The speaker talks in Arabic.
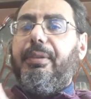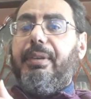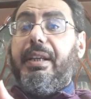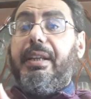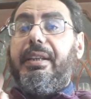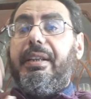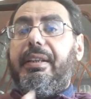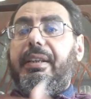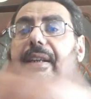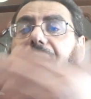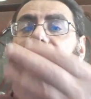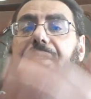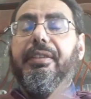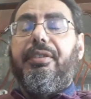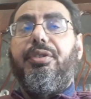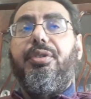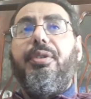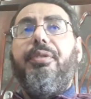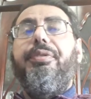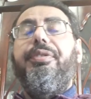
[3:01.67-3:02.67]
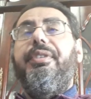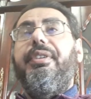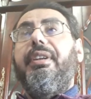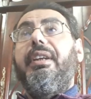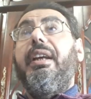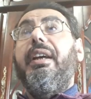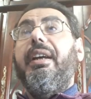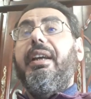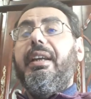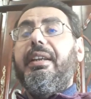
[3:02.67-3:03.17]
وأنا رجعت شفت
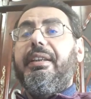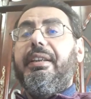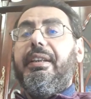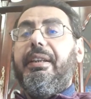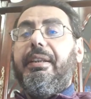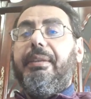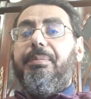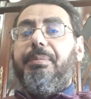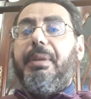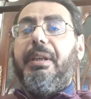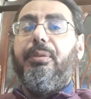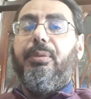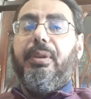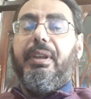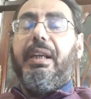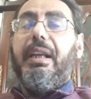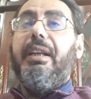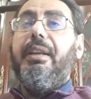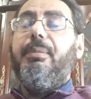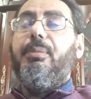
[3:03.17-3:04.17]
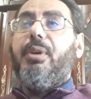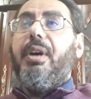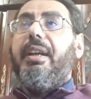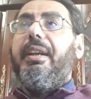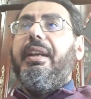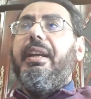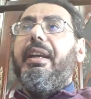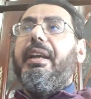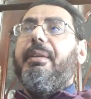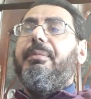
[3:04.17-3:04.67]
أغاني اللي ابتدوا يتكلموا
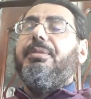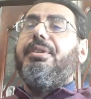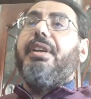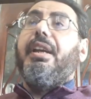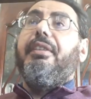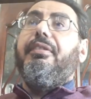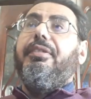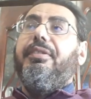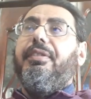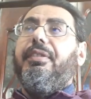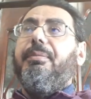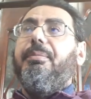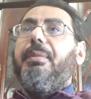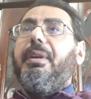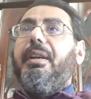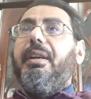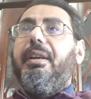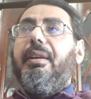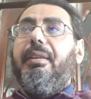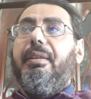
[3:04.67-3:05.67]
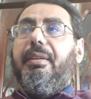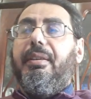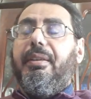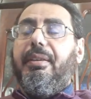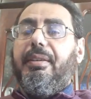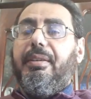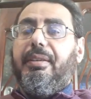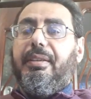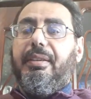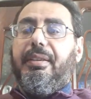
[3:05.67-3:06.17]
عنها مش عارف آه،
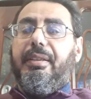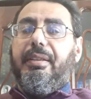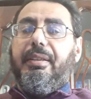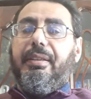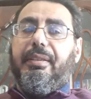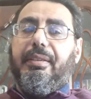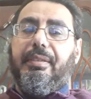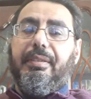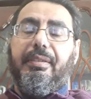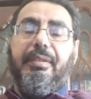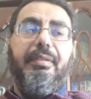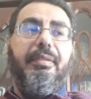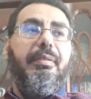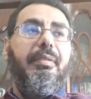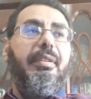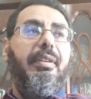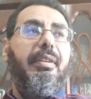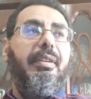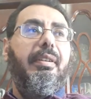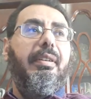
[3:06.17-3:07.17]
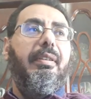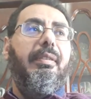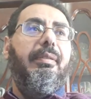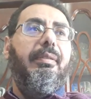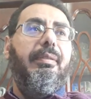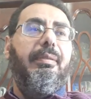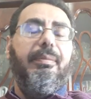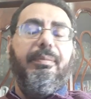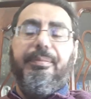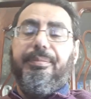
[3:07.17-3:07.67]
آه،
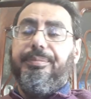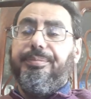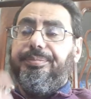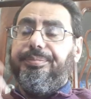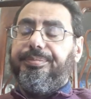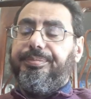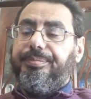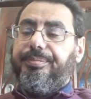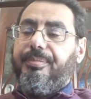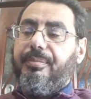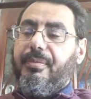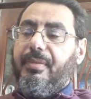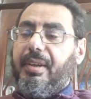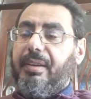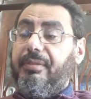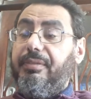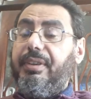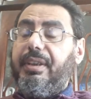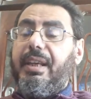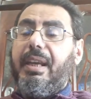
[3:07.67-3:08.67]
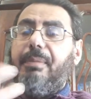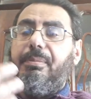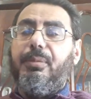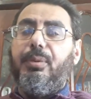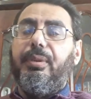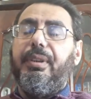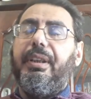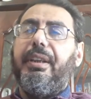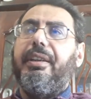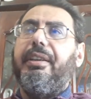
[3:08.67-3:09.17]
في كام
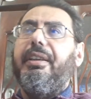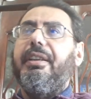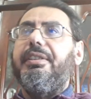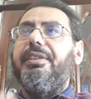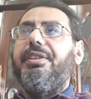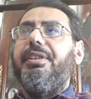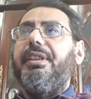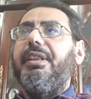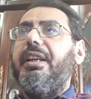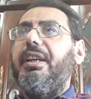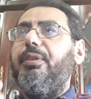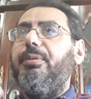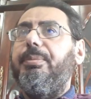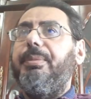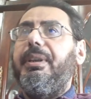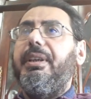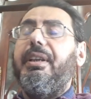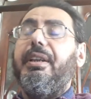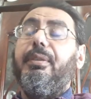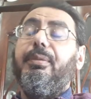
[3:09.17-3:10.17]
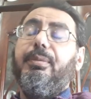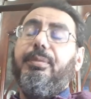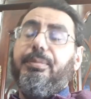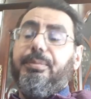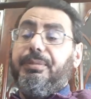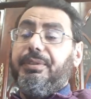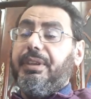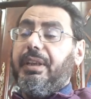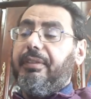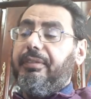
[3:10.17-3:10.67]
أغنية كده لشيكا وبيكا
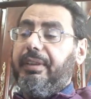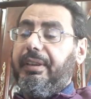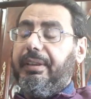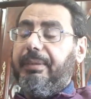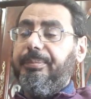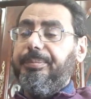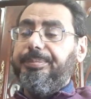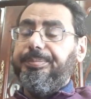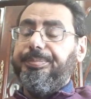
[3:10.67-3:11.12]
ومش عارف إيه